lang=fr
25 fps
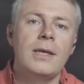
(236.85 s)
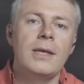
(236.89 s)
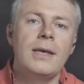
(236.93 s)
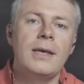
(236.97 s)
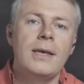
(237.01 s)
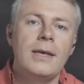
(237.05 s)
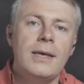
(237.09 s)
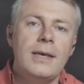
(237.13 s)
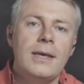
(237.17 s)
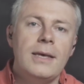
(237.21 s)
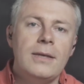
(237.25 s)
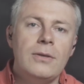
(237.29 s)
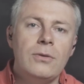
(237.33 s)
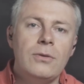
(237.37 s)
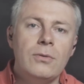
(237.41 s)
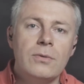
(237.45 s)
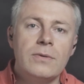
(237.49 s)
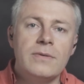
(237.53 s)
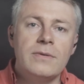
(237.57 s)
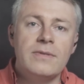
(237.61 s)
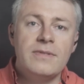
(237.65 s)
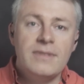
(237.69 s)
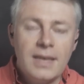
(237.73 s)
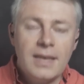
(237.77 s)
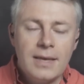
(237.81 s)
D'accord. Et
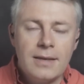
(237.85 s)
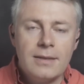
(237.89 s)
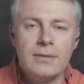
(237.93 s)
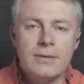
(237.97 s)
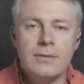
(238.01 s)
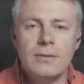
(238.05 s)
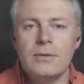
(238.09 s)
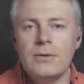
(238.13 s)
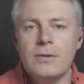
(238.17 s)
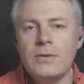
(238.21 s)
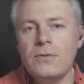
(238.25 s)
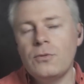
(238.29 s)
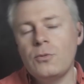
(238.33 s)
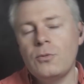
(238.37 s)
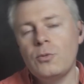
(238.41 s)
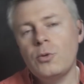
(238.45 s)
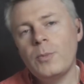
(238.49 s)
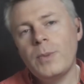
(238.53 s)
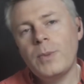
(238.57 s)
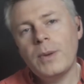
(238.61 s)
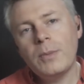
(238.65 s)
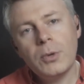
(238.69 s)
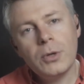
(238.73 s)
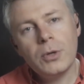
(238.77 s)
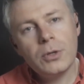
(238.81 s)
donc, certes, il vaut mieux
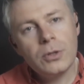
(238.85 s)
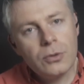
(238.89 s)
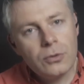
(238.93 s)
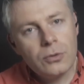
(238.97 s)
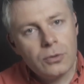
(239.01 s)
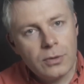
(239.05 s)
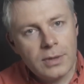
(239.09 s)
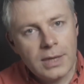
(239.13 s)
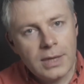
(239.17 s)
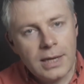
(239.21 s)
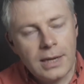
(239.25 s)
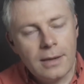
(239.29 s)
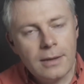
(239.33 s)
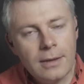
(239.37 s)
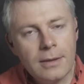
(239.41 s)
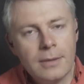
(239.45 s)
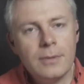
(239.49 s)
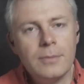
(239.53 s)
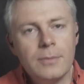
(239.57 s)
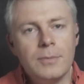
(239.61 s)
pas prendre un tunnel.